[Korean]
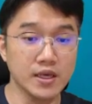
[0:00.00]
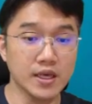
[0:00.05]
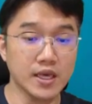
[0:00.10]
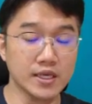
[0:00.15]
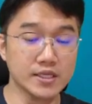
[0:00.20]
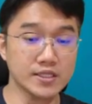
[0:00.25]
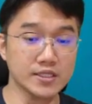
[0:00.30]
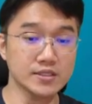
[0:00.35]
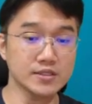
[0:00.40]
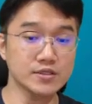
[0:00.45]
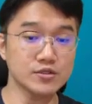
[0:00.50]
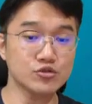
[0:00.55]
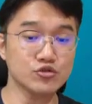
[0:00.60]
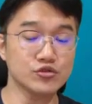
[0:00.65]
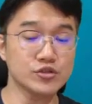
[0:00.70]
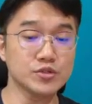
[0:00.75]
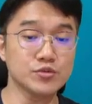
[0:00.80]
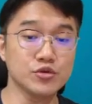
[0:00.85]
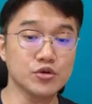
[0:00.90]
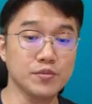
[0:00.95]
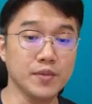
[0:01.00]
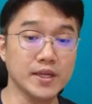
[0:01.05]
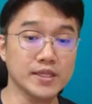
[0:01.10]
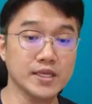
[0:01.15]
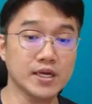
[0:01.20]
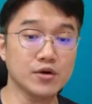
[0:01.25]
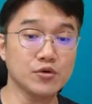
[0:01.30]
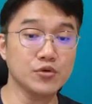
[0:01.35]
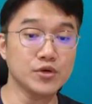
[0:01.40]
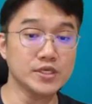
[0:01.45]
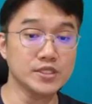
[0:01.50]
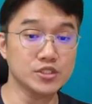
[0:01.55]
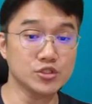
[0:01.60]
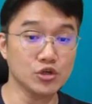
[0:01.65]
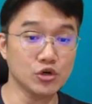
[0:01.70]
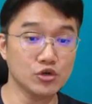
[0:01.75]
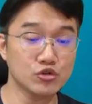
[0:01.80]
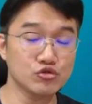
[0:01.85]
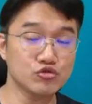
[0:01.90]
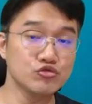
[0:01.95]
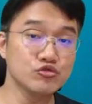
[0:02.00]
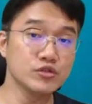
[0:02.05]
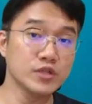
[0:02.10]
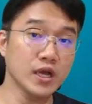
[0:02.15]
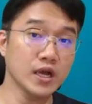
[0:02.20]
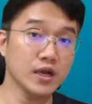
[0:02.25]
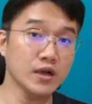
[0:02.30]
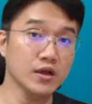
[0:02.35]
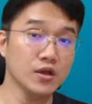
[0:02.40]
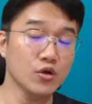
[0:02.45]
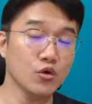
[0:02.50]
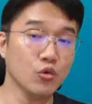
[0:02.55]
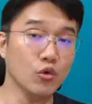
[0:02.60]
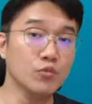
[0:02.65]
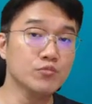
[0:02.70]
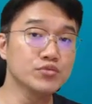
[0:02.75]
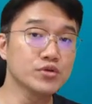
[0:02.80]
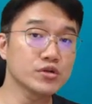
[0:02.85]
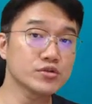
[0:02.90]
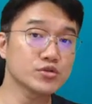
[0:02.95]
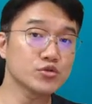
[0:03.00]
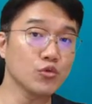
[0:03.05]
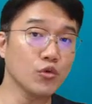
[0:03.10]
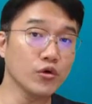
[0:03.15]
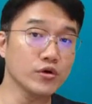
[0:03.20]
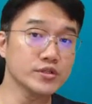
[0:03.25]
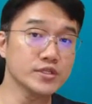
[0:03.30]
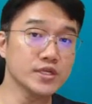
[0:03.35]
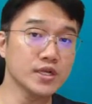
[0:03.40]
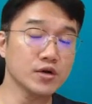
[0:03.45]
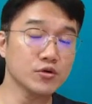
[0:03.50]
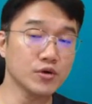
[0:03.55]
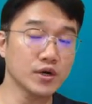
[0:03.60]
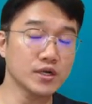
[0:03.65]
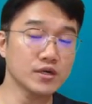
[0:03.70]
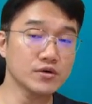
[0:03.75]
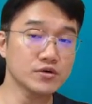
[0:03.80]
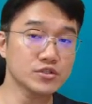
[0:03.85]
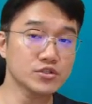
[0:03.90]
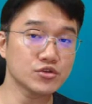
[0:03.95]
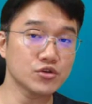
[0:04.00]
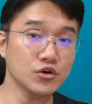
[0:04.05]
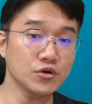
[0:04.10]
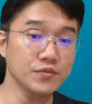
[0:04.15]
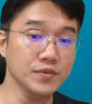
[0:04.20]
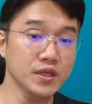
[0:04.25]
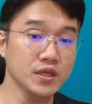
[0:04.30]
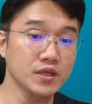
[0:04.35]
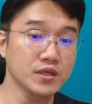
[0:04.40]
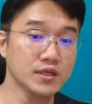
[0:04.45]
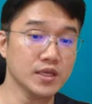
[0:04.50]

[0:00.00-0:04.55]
해킹을 중심으로 많이 하고 있죠 둘 다 원 플러스 원이라고한 것처럼